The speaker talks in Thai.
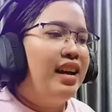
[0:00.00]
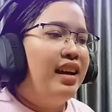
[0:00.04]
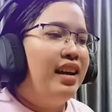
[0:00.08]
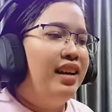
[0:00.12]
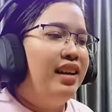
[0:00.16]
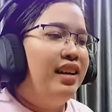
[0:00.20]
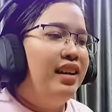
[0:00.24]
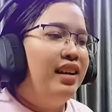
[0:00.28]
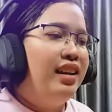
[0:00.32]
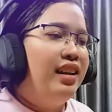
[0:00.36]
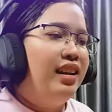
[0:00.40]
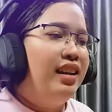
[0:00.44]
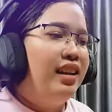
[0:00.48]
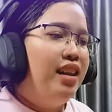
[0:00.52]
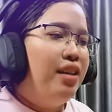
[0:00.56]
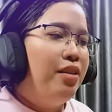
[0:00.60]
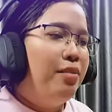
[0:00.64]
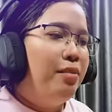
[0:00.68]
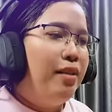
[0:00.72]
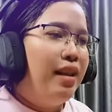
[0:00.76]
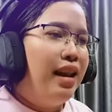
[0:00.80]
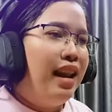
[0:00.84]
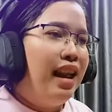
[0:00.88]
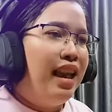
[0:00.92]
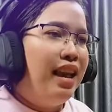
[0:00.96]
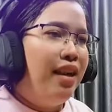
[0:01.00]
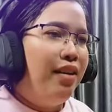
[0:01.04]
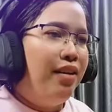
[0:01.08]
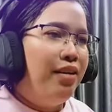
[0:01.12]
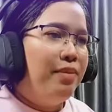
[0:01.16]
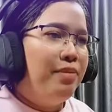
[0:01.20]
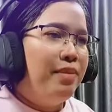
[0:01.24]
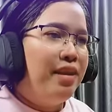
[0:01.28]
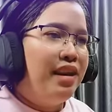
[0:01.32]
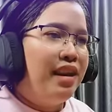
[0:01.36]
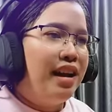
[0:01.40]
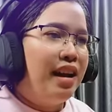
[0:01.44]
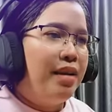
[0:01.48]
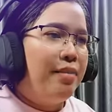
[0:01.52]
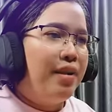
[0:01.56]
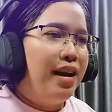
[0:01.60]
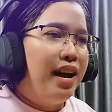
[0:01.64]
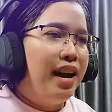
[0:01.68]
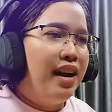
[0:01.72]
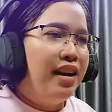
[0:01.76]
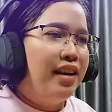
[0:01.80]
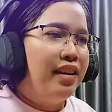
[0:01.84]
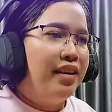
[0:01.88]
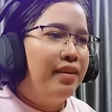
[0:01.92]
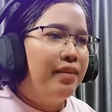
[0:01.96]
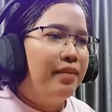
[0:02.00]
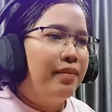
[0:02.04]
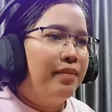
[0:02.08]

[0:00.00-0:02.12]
ค่ะเรามาแล้วเรามีอะไรบ้าง